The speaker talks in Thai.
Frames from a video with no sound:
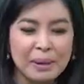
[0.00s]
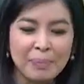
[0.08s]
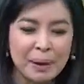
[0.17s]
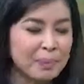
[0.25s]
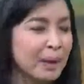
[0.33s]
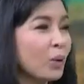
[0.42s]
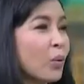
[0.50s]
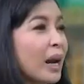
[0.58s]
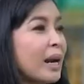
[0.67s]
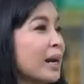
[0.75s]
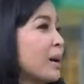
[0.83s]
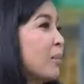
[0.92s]
ไปไปเป็นข
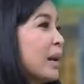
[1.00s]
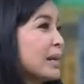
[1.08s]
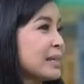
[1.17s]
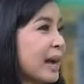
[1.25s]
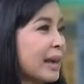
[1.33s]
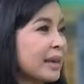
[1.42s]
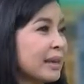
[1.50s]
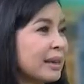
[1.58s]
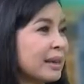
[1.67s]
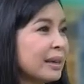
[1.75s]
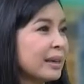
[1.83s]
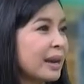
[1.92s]
วัญและกำลังใจ
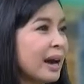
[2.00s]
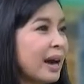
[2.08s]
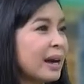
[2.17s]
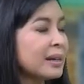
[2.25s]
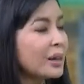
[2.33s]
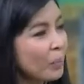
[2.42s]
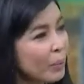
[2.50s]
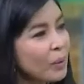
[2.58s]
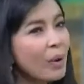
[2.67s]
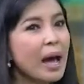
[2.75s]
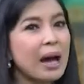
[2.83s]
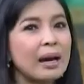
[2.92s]
อันนี้ก็ไม่
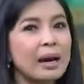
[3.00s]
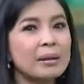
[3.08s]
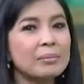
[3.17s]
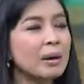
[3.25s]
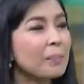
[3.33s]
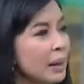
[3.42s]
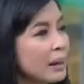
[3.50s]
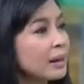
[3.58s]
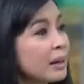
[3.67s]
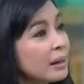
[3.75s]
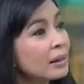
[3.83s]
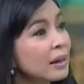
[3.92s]
ว่ากัน มันก็เป็น
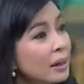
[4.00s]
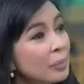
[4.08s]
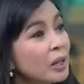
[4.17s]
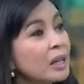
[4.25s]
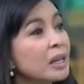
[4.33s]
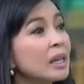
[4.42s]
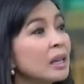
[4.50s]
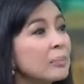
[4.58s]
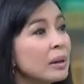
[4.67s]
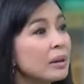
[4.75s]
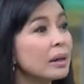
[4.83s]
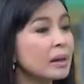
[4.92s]
เรื่องเรื่องวิถีเป็น